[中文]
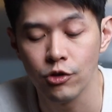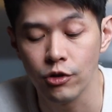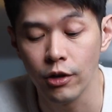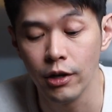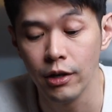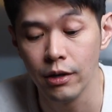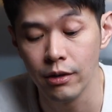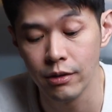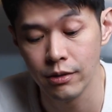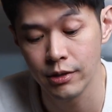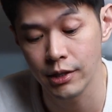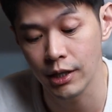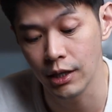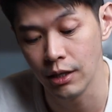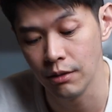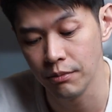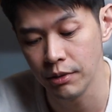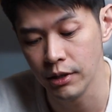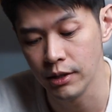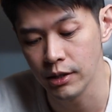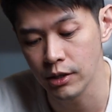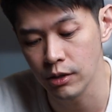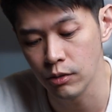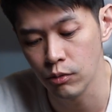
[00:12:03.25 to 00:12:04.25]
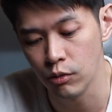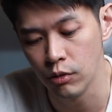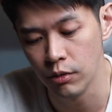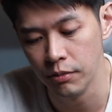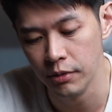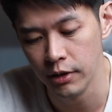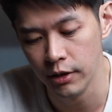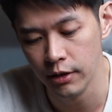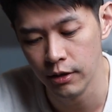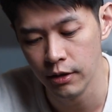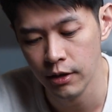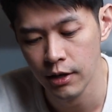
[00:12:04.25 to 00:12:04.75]
所以这个影片是我
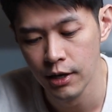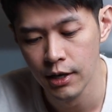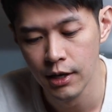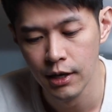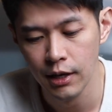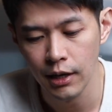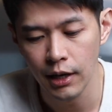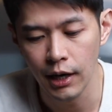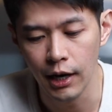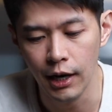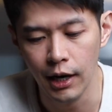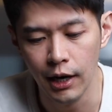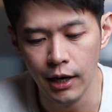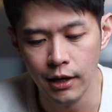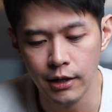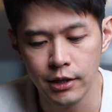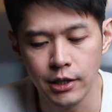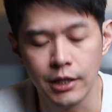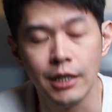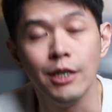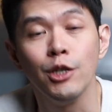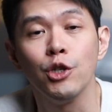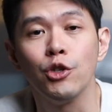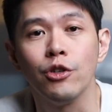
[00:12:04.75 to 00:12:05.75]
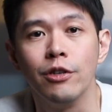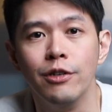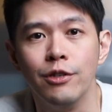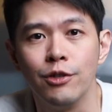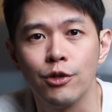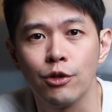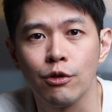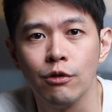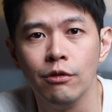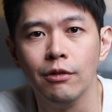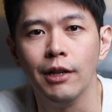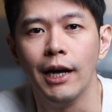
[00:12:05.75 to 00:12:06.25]
们。啊，精
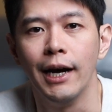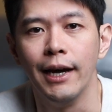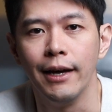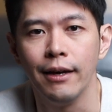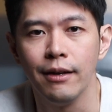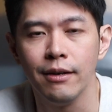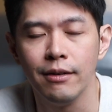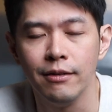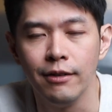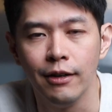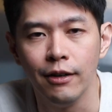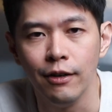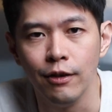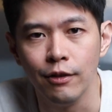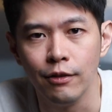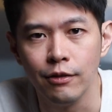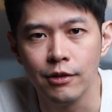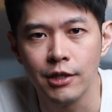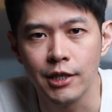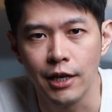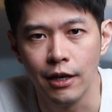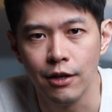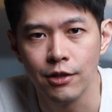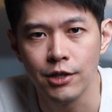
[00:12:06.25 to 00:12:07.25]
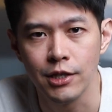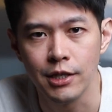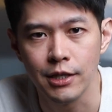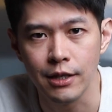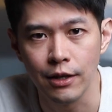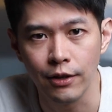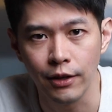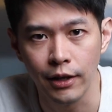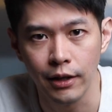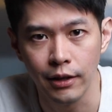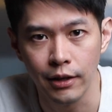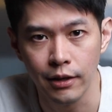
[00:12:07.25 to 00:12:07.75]
选出来，然后想要介
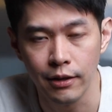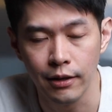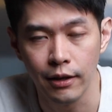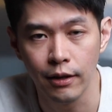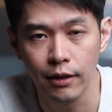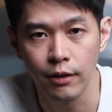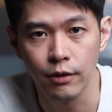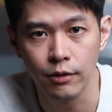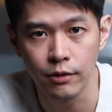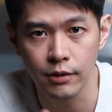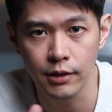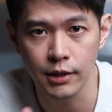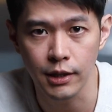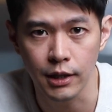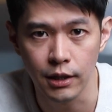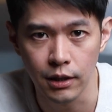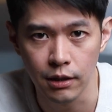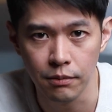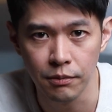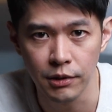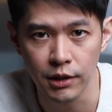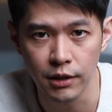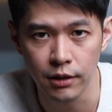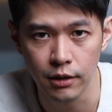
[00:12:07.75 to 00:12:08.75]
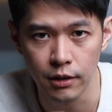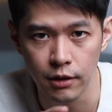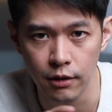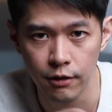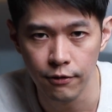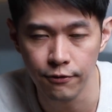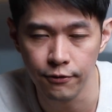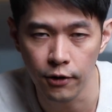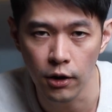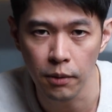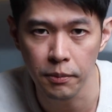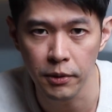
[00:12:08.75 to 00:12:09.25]
绍给你，然后这个里面的
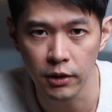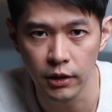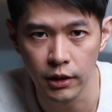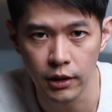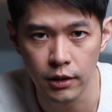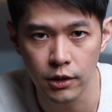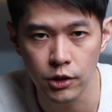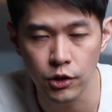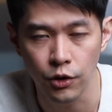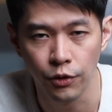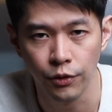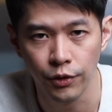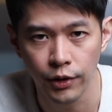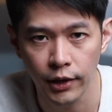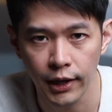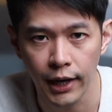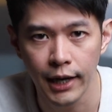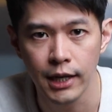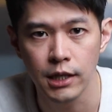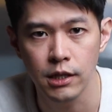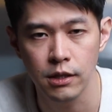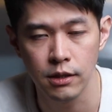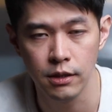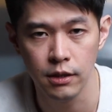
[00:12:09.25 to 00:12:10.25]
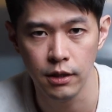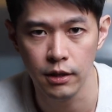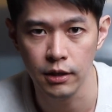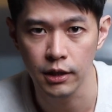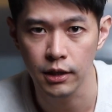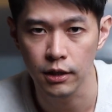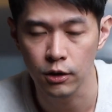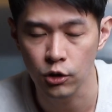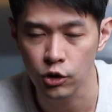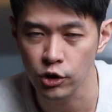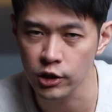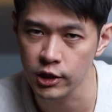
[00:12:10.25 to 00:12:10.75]
formula 从一开始的一
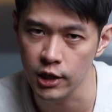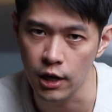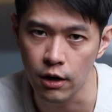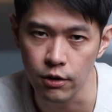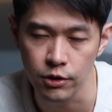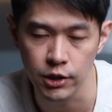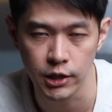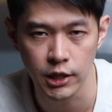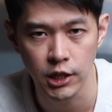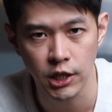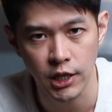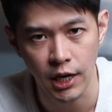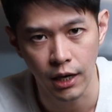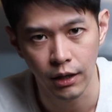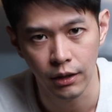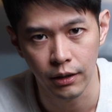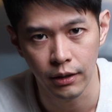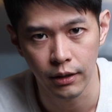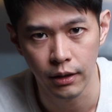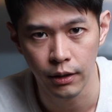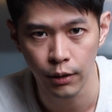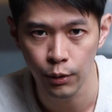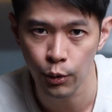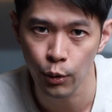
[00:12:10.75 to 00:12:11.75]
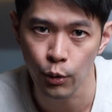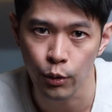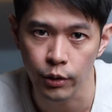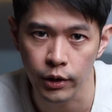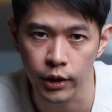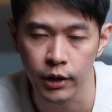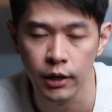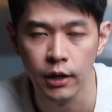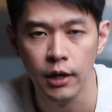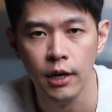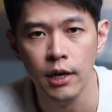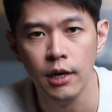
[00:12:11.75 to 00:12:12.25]
个超级强烈的
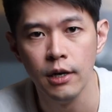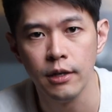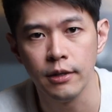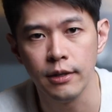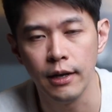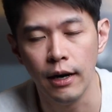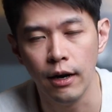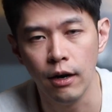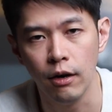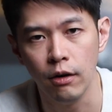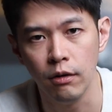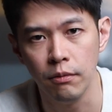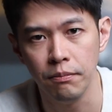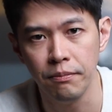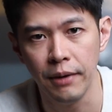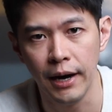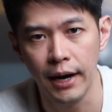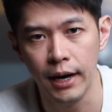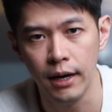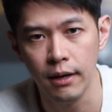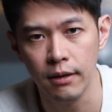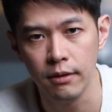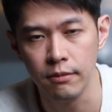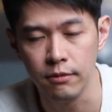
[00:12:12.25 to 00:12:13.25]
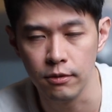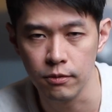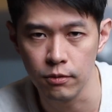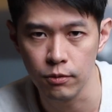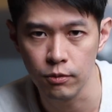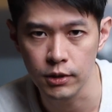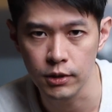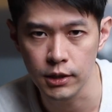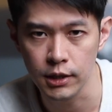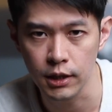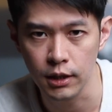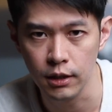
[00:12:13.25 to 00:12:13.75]
hook，到把
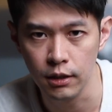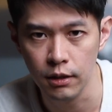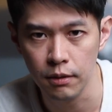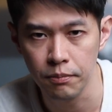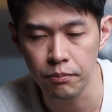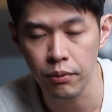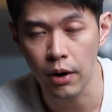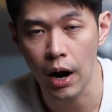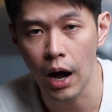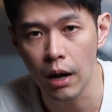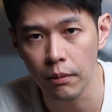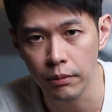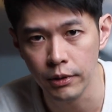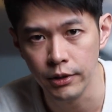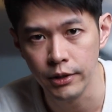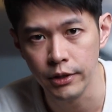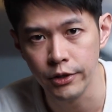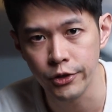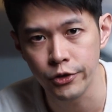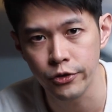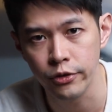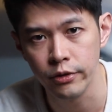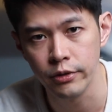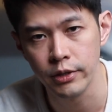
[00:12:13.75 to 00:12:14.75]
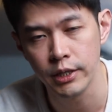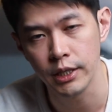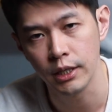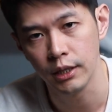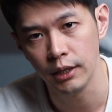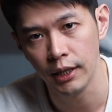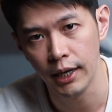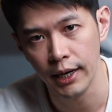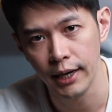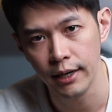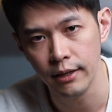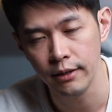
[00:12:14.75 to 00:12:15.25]
这个 problem intro
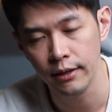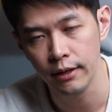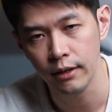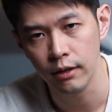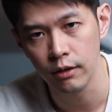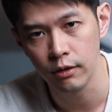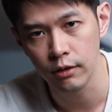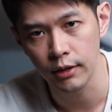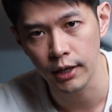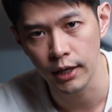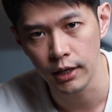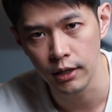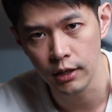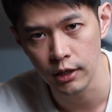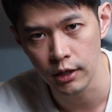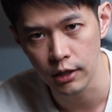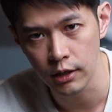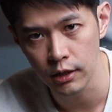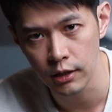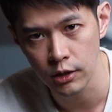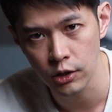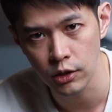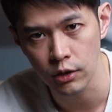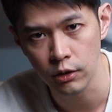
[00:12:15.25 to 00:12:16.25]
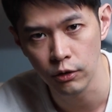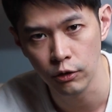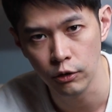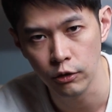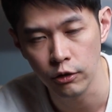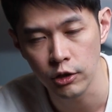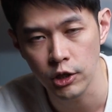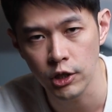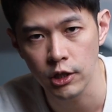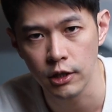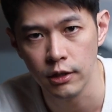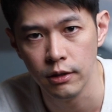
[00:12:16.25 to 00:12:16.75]
进来，然后给你一个
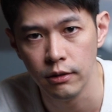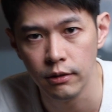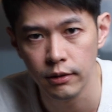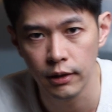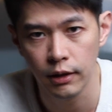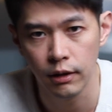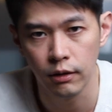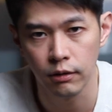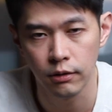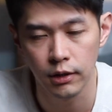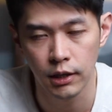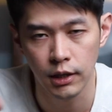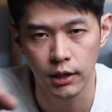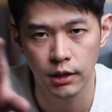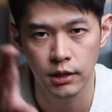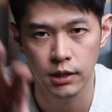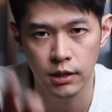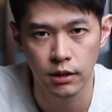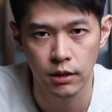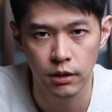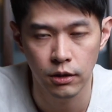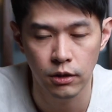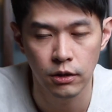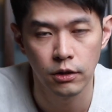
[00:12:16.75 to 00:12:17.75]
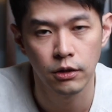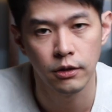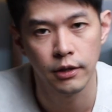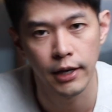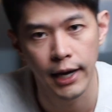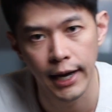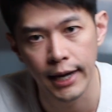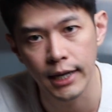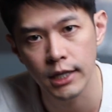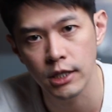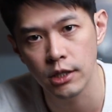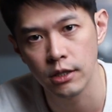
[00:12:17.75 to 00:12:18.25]
solution，然后第一次的 call to
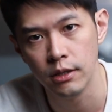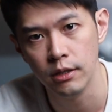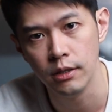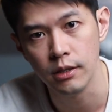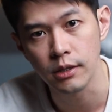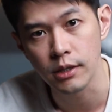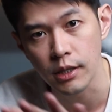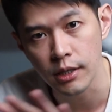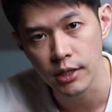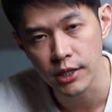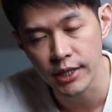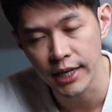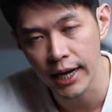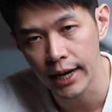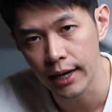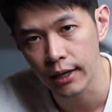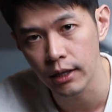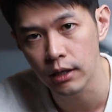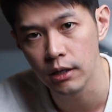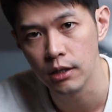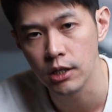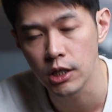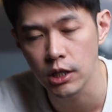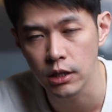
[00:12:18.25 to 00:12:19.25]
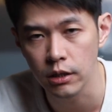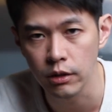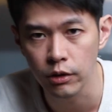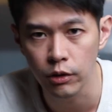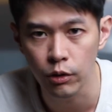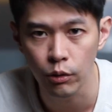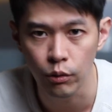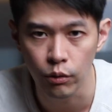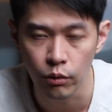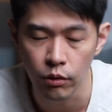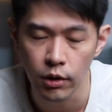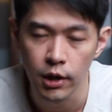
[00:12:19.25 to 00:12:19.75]
action 增加可信
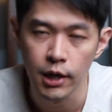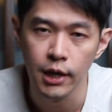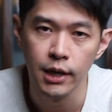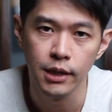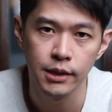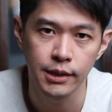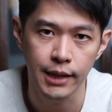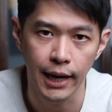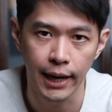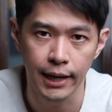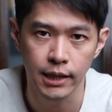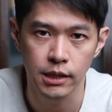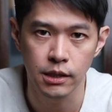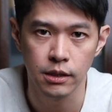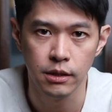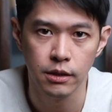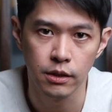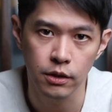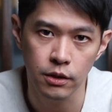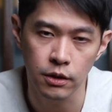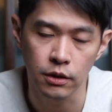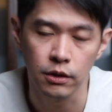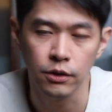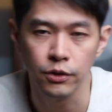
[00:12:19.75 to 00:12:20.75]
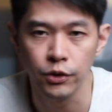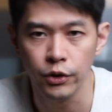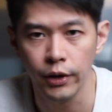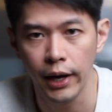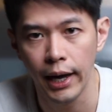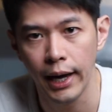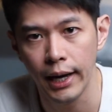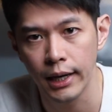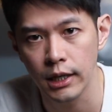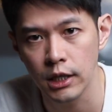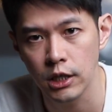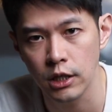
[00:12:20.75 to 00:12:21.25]
度，再一次 call to
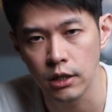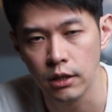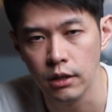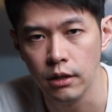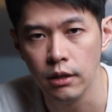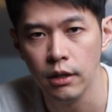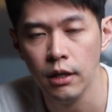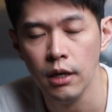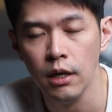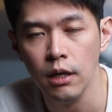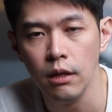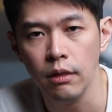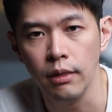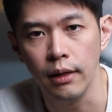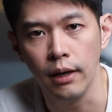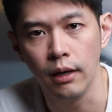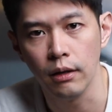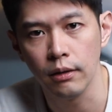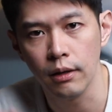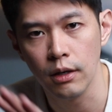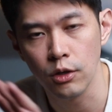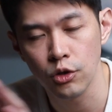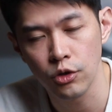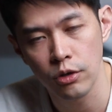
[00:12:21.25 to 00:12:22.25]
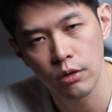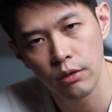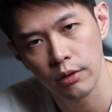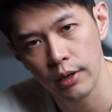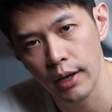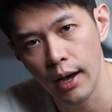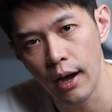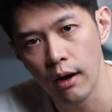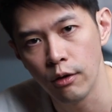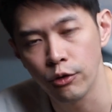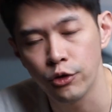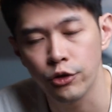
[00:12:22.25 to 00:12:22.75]
action，然后到最后
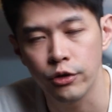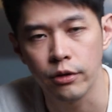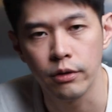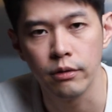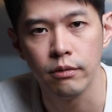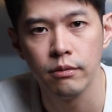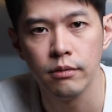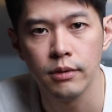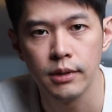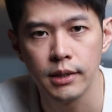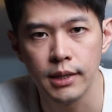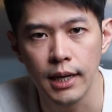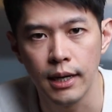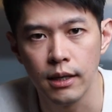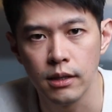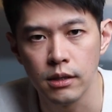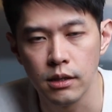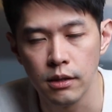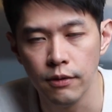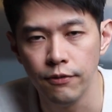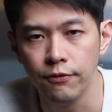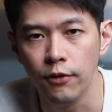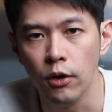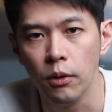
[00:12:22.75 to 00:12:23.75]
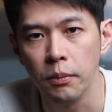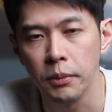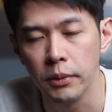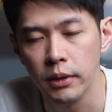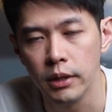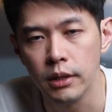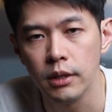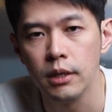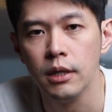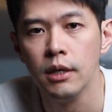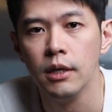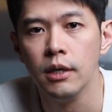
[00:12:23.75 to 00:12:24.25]
的 outro，这样子的
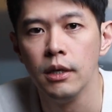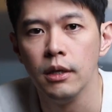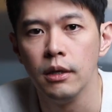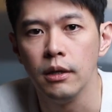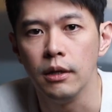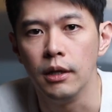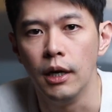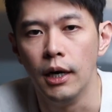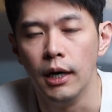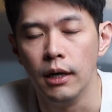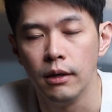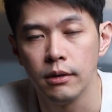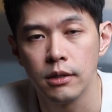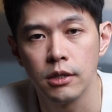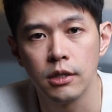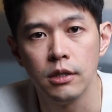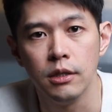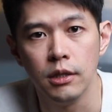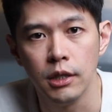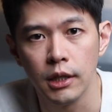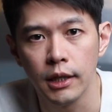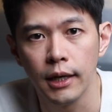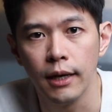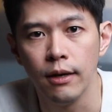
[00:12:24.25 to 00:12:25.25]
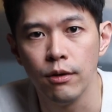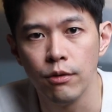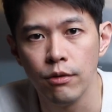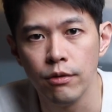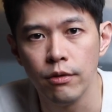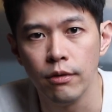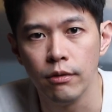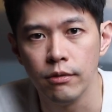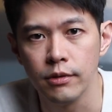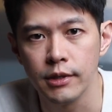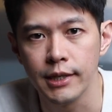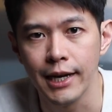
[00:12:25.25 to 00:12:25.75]
formula，那是你可以
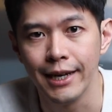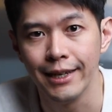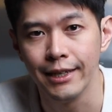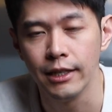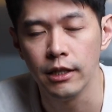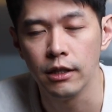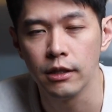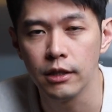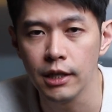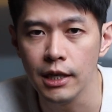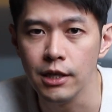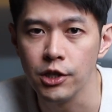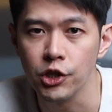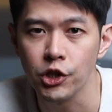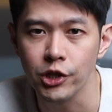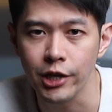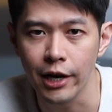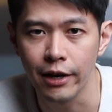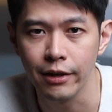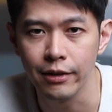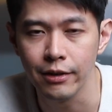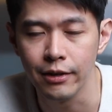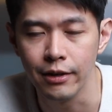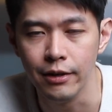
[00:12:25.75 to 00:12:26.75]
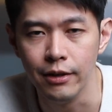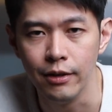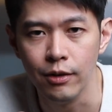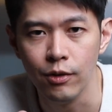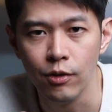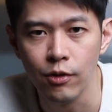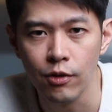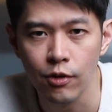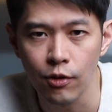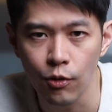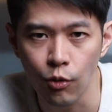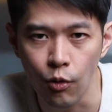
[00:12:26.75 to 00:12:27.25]
运用在你的电商的
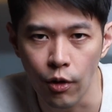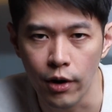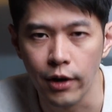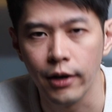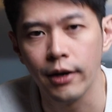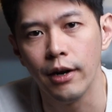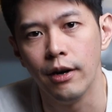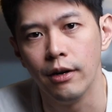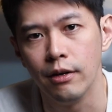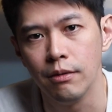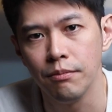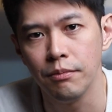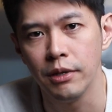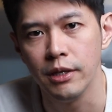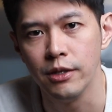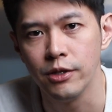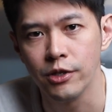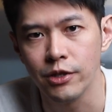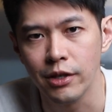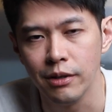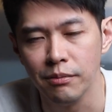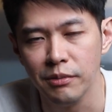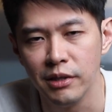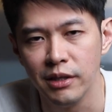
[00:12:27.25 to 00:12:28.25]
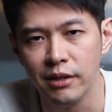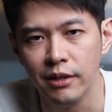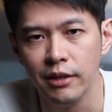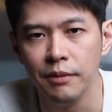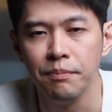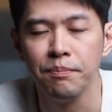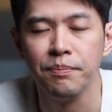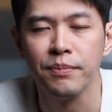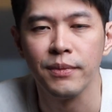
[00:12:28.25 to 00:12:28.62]
广告影片上面的。